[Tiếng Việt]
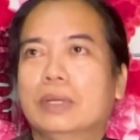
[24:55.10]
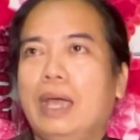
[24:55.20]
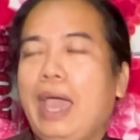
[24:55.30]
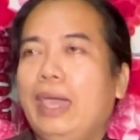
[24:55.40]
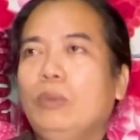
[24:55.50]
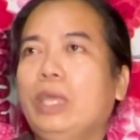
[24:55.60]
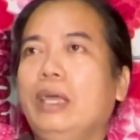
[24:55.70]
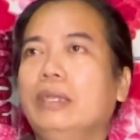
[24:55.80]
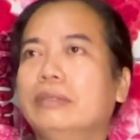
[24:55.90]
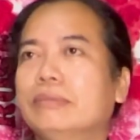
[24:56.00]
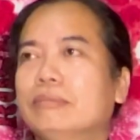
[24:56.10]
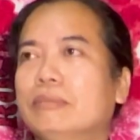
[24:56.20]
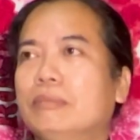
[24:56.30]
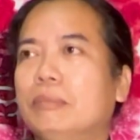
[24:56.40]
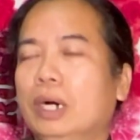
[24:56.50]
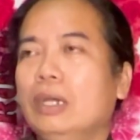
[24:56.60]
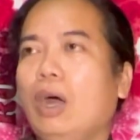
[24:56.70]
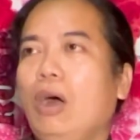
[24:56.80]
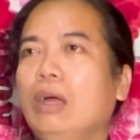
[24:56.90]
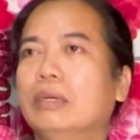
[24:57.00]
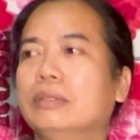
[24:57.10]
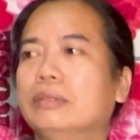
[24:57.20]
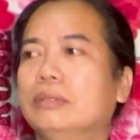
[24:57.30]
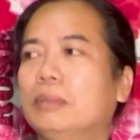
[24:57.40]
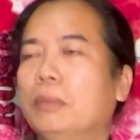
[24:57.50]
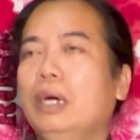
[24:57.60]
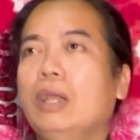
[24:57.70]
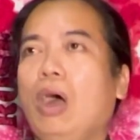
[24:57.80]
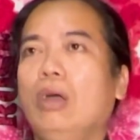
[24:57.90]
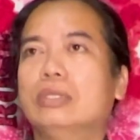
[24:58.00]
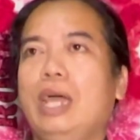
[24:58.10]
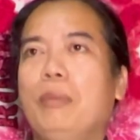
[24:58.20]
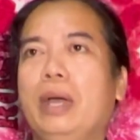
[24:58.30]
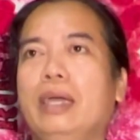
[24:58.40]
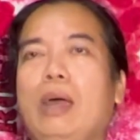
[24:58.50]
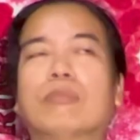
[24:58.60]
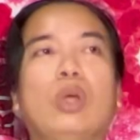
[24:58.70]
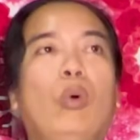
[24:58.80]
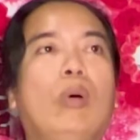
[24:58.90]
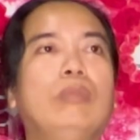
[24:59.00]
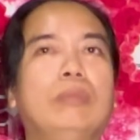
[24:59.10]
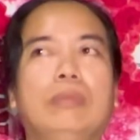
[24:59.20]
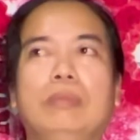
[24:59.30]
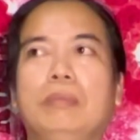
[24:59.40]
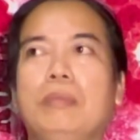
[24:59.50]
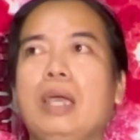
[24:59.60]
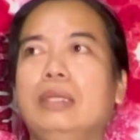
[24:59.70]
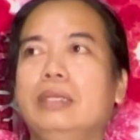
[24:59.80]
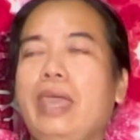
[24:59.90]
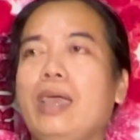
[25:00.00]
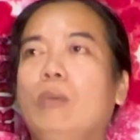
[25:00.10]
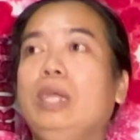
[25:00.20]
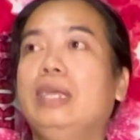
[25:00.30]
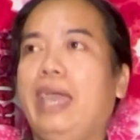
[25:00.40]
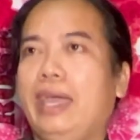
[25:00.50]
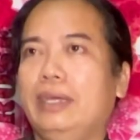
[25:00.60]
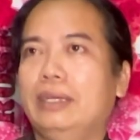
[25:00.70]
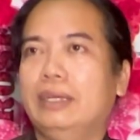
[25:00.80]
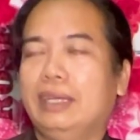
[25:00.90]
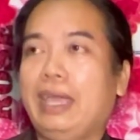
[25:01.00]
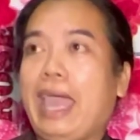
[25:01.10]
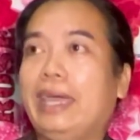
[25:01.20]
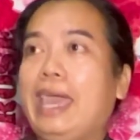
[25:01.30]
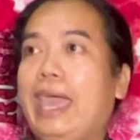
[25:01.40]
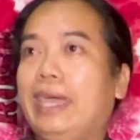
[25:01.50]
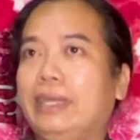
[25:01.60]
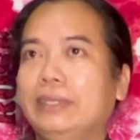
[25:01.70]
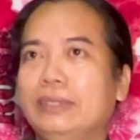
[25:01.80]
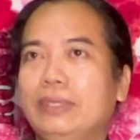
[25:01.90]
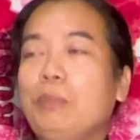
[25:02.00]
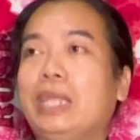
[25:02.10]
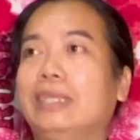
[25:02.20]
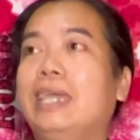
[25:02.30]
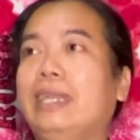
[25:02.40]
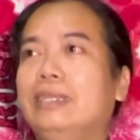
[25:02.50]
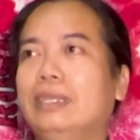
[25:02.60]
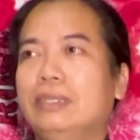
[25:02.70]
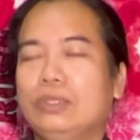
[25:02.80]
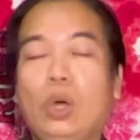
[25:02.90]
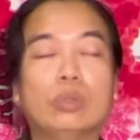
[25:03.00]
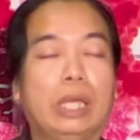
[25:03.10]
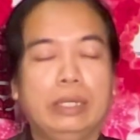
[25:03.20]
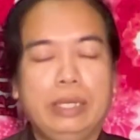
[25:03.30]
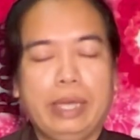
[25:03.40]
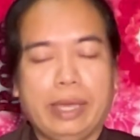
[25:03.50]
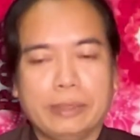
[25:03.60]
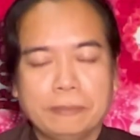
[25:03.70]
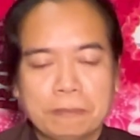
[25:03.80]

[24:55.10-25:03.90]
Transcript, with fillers: ai cũng vậy hết bữa nọ bữa nọ sao mà cái ông tu ông bắt giác ông đi ngang ngang cái hang á giống như thật xanh vậy vô tình đi ngang